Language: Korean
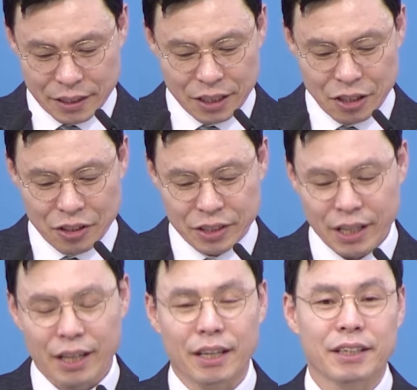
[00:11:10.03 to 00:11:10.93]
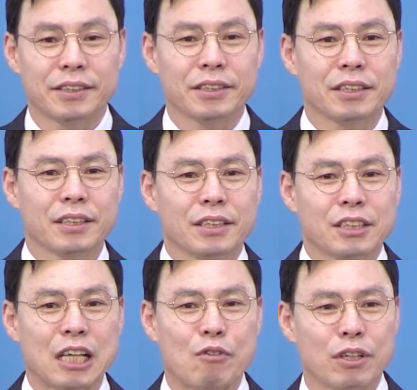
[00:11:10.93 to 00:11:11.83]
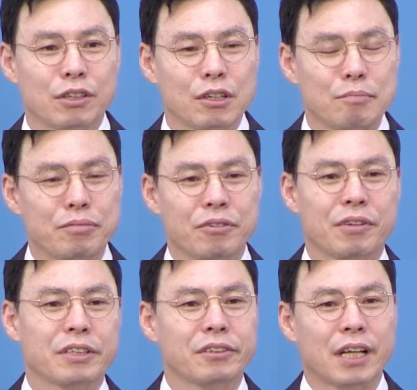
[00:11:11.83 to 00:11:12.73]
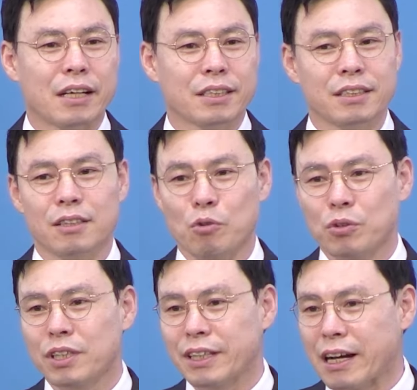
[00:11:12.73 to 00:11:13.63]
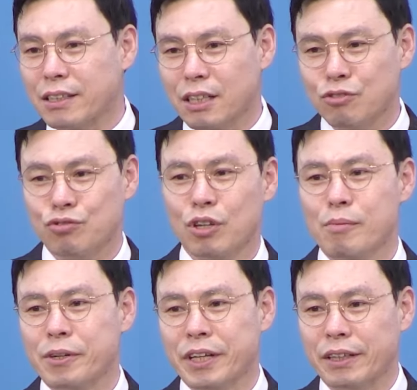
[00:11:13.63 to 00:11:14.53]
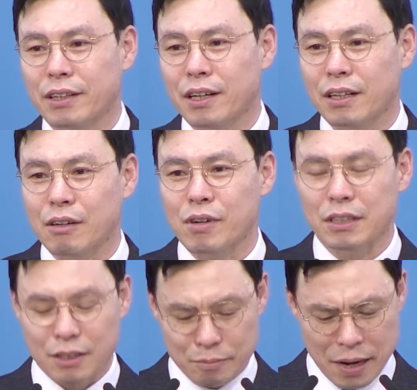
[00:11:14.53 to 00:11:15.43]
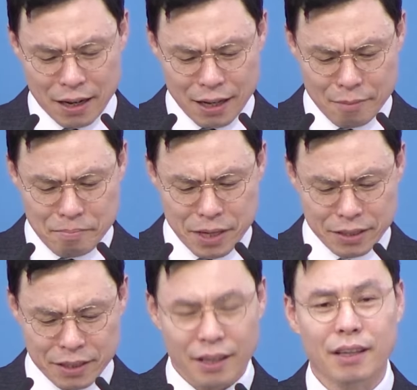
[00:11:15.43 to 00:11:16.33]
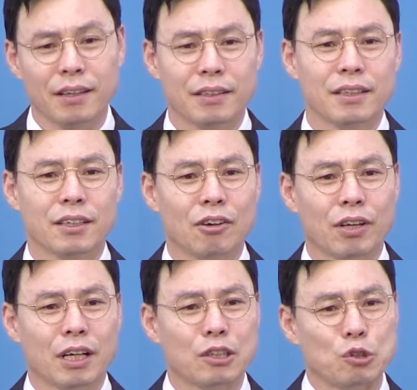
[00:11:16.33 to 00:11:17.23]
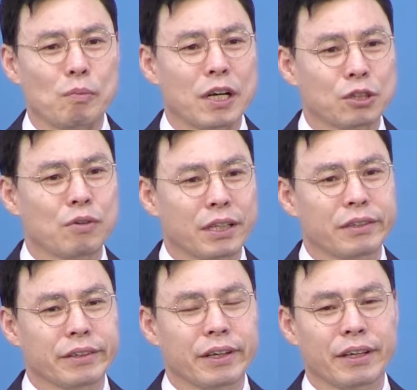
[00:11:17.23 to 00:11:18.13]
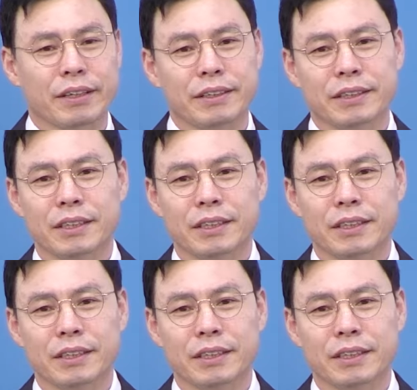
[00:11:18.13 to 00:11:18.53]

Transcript: 이 여인의 사원들을 풀어내서 당신을 오늘 당장 죽여버리겠다라고 하는 그 말 한마디에 여기까지 도망쳐 왔는데